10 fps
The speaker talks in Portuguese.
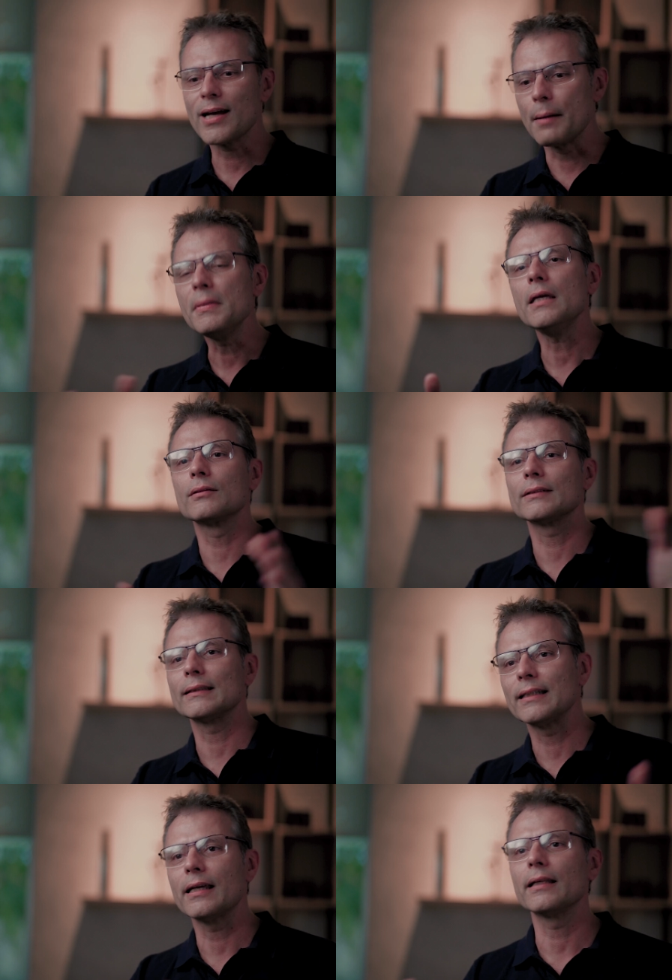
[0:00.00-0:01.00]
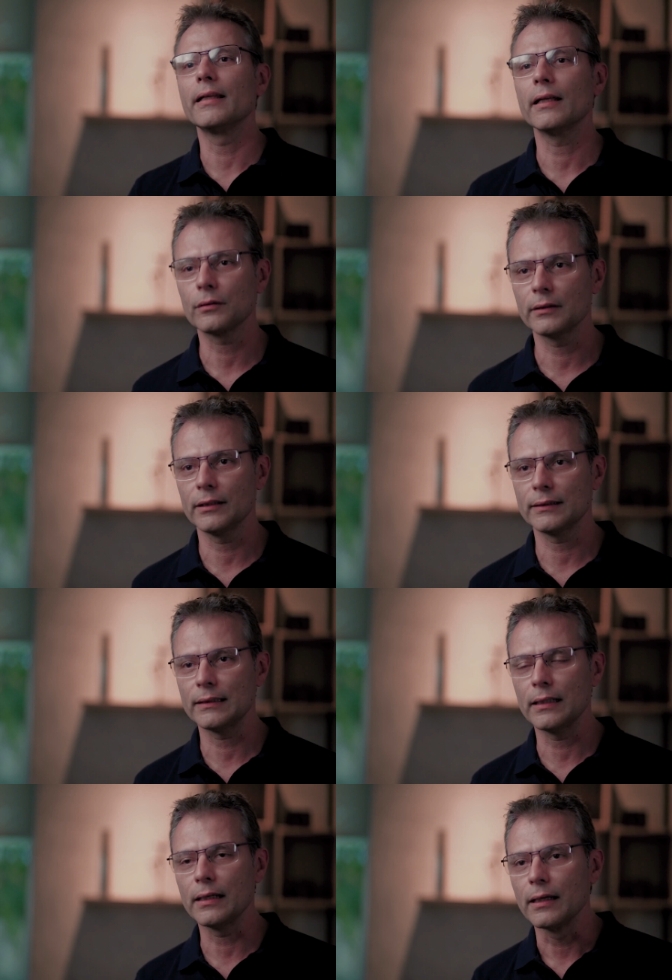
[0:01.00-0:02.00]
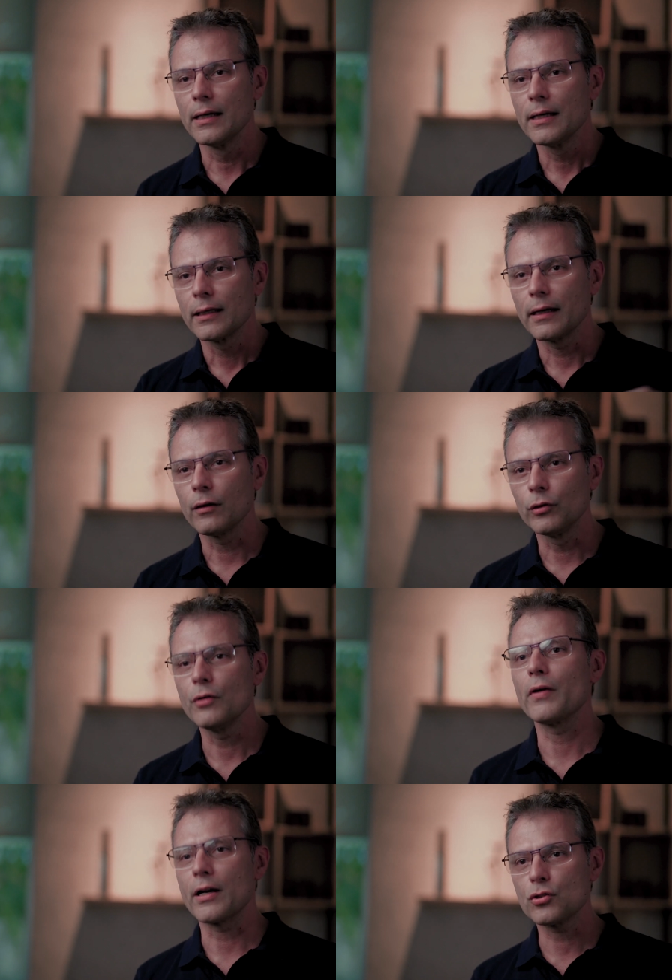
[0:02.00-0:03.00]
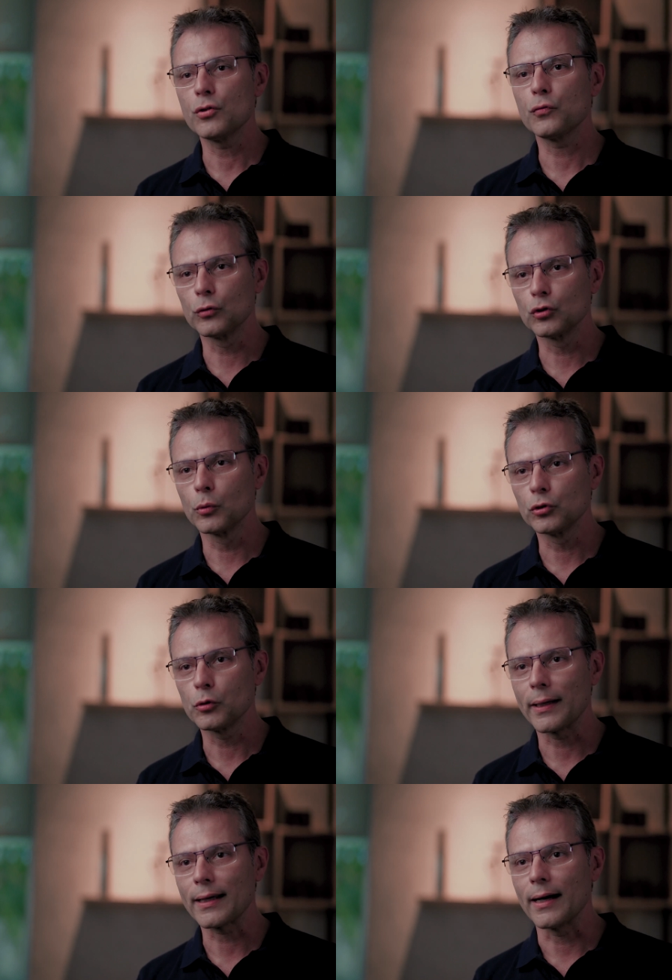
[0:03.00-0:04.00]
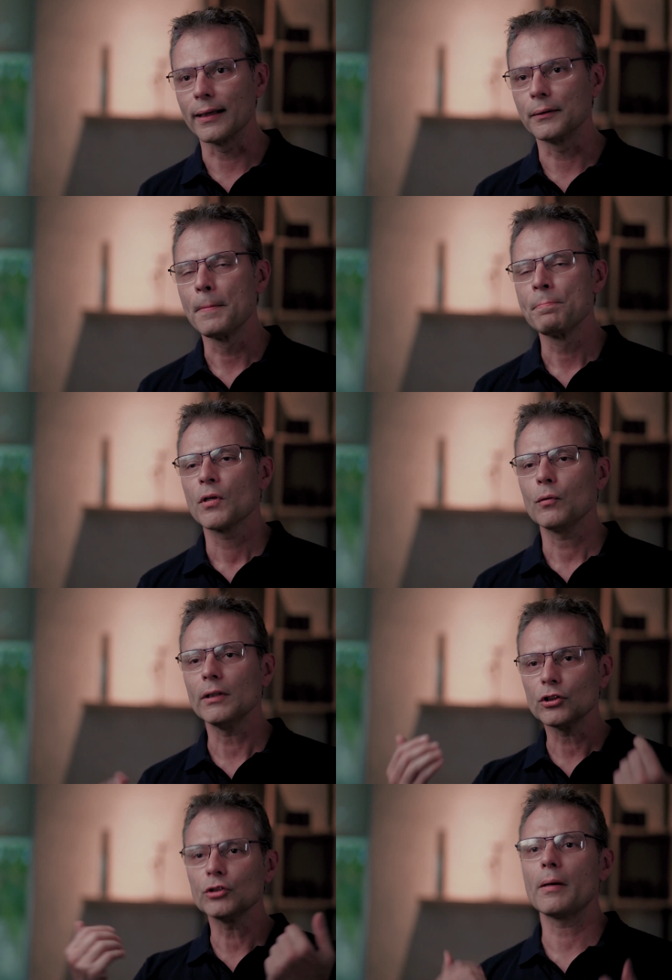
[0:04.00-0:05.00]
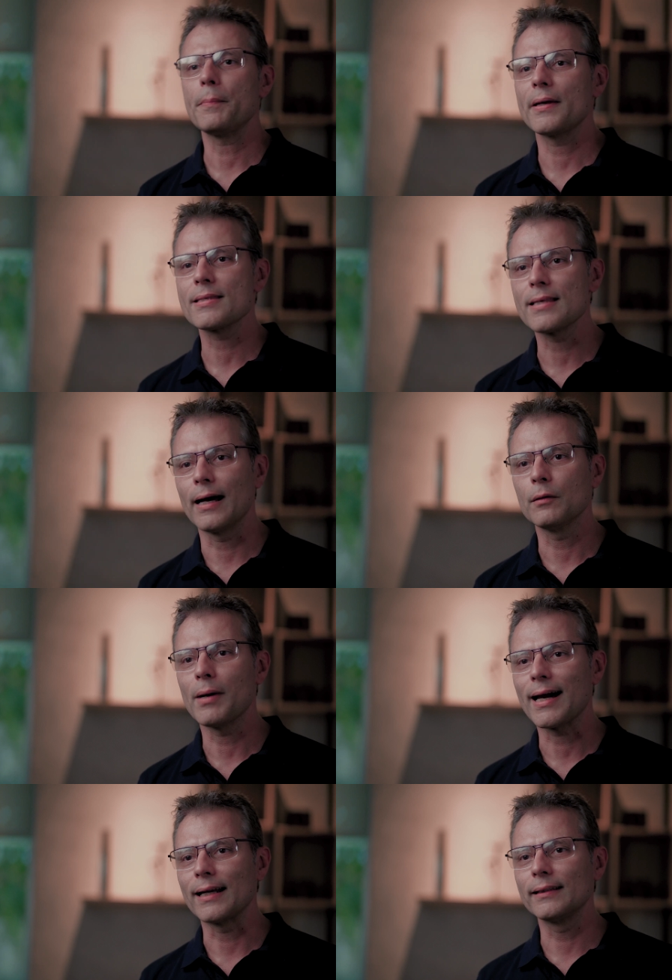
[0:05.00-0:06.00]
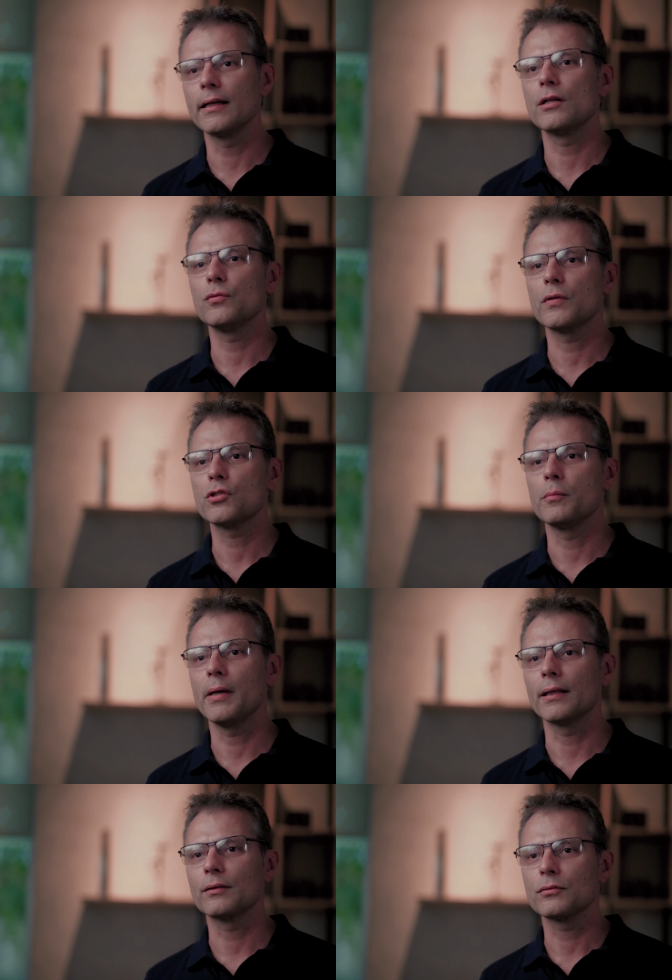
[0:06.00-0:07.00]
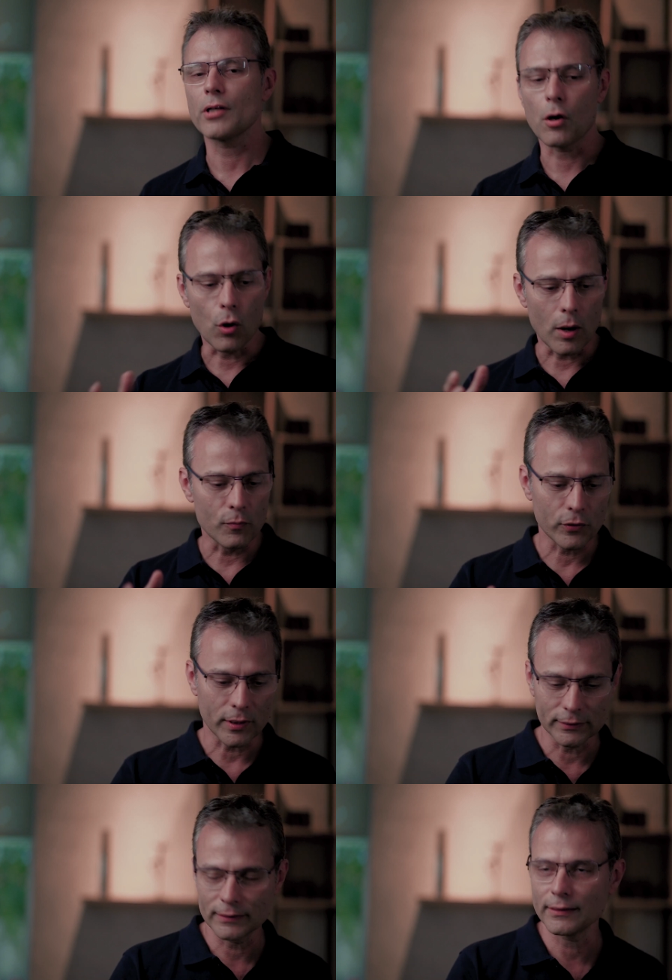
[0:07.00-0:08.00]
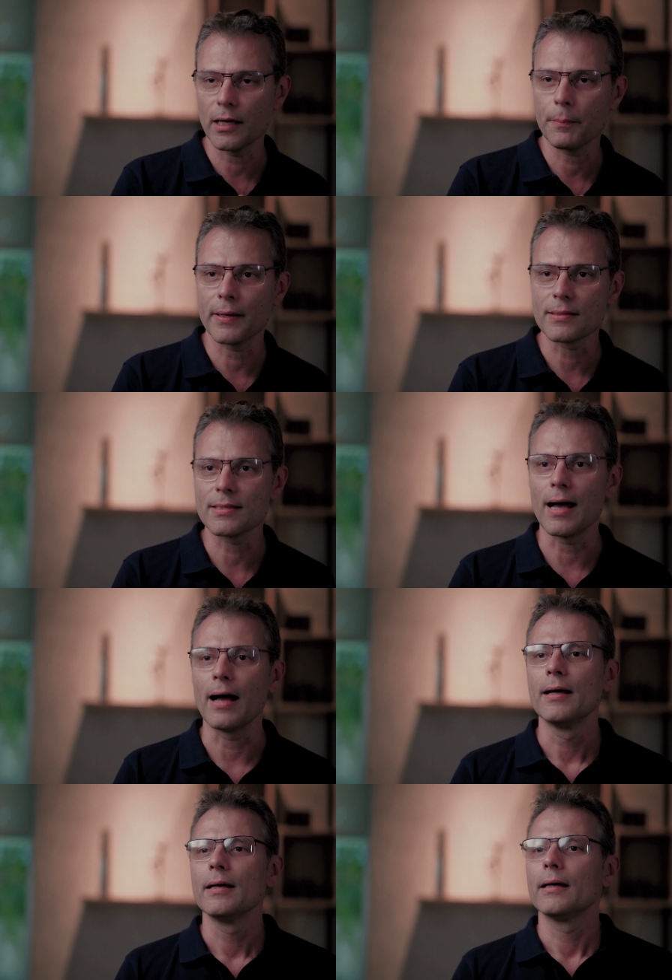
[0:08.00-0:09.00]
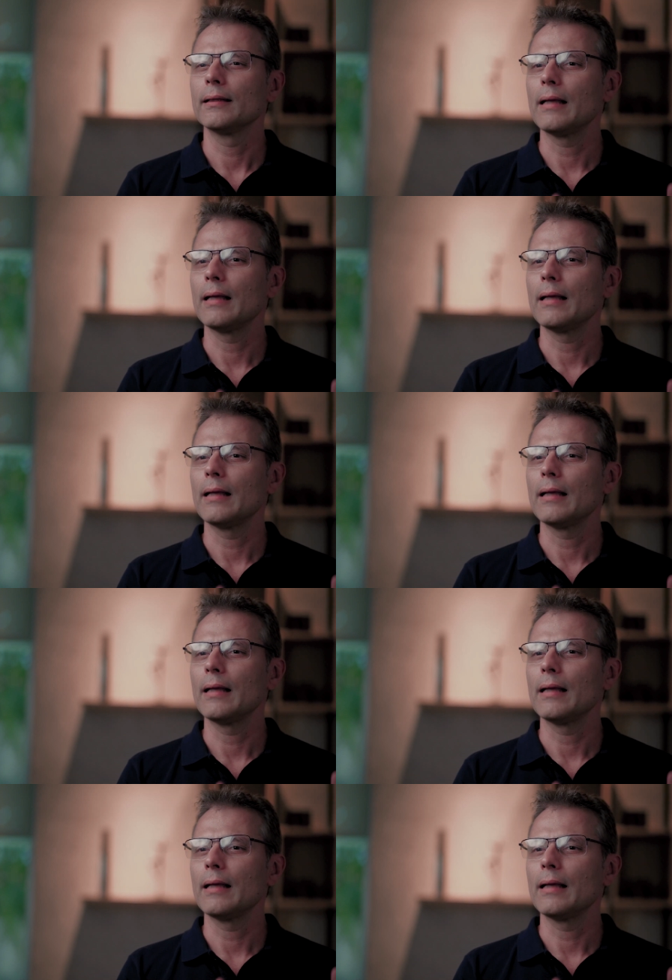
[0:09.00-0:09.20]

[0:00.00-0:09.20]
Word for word: caminhos a seguir dentro desse é, universo de fundos multimercado. Quando a gente vai pensar numa carteira de investimentos, é óbvio que a gente tem que pensar